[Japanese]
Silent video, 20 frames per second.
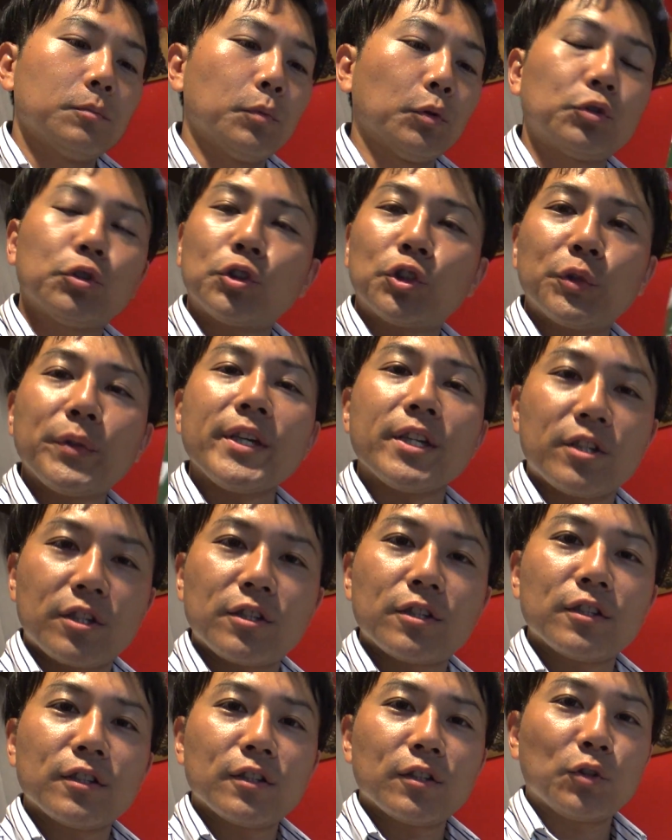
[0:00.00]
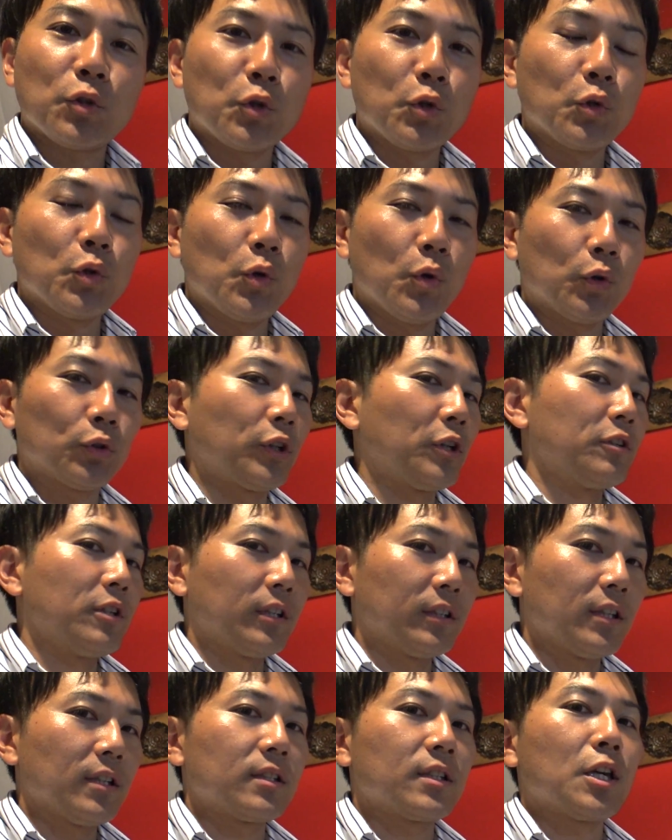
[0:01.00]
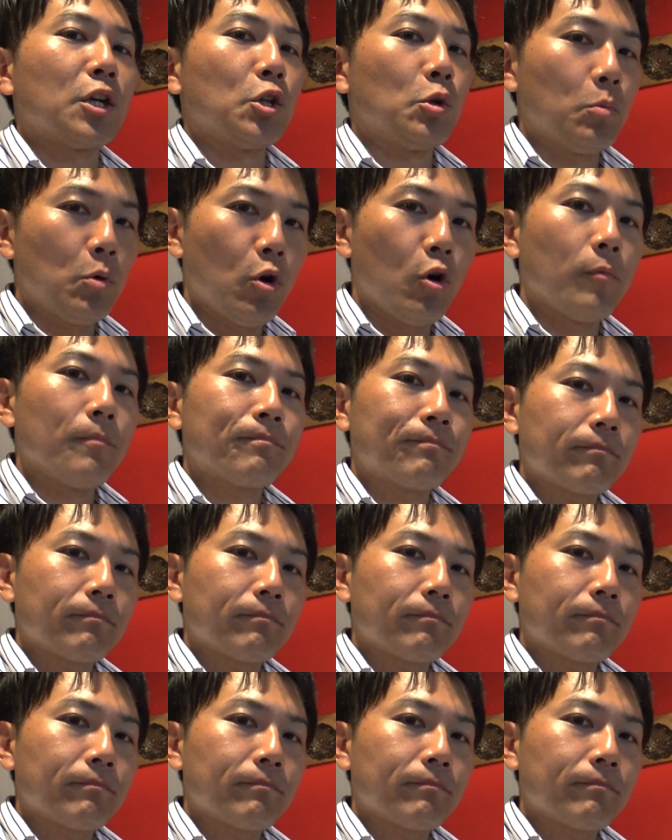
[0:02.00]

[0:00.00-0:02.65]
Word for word: ボススイーツというホテルなんですけれども